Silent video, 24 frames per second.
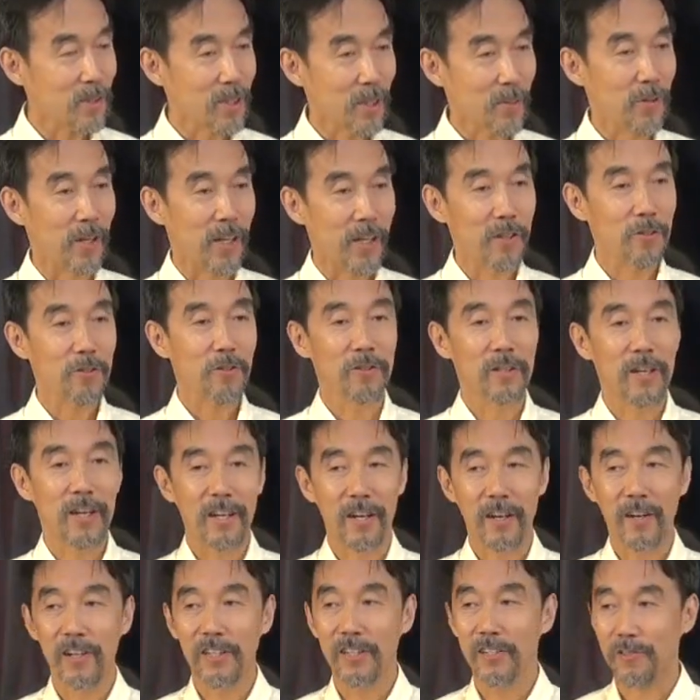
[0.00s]
神様の栄光
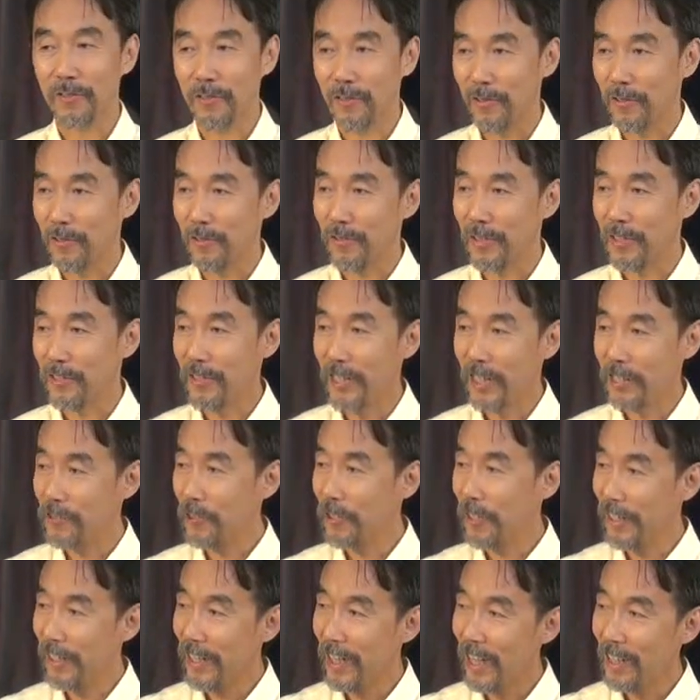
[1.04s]
が現れてくるというです
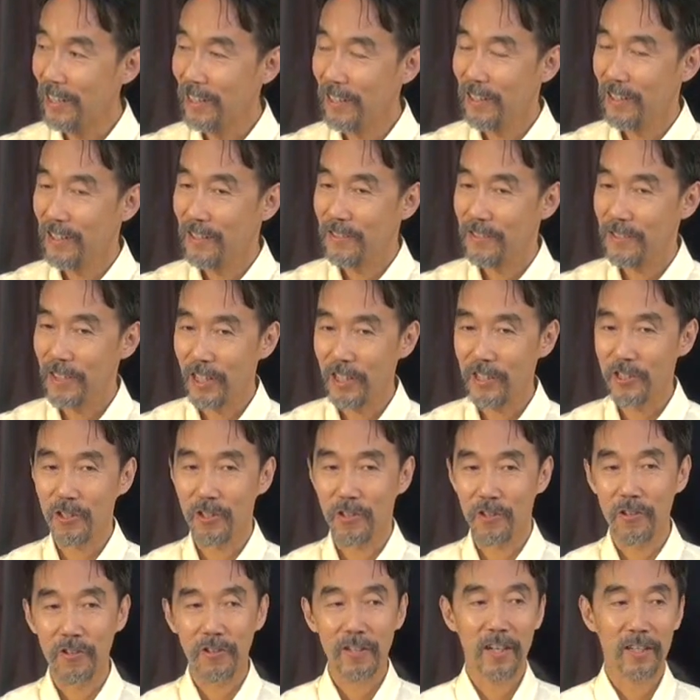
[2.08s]
ねそれが聖
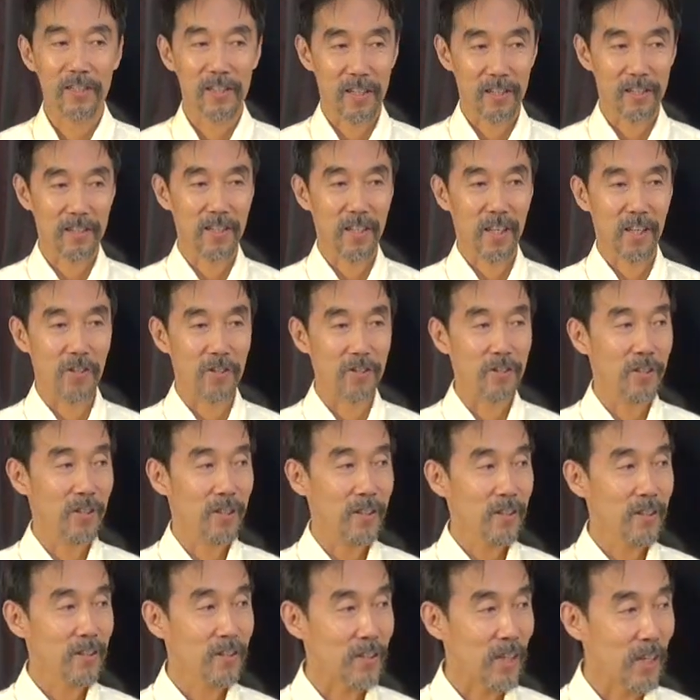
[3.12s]
書の語ってい
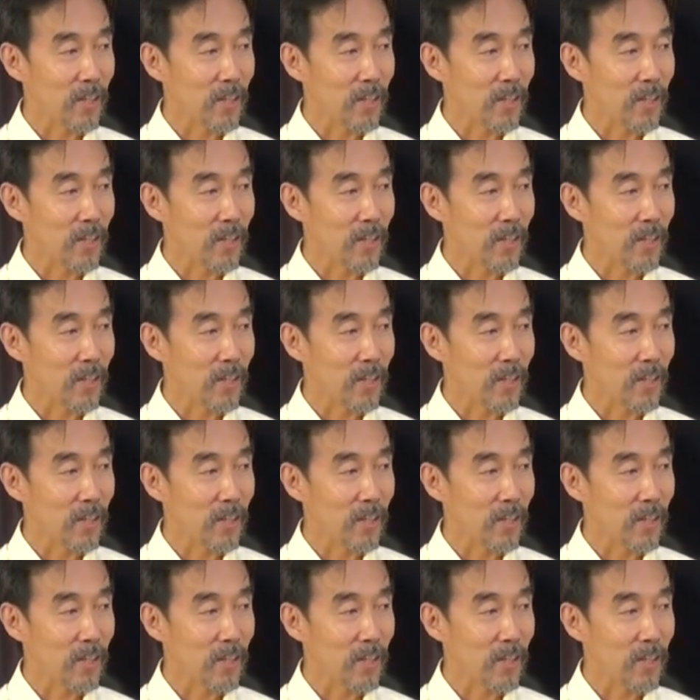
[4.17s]
る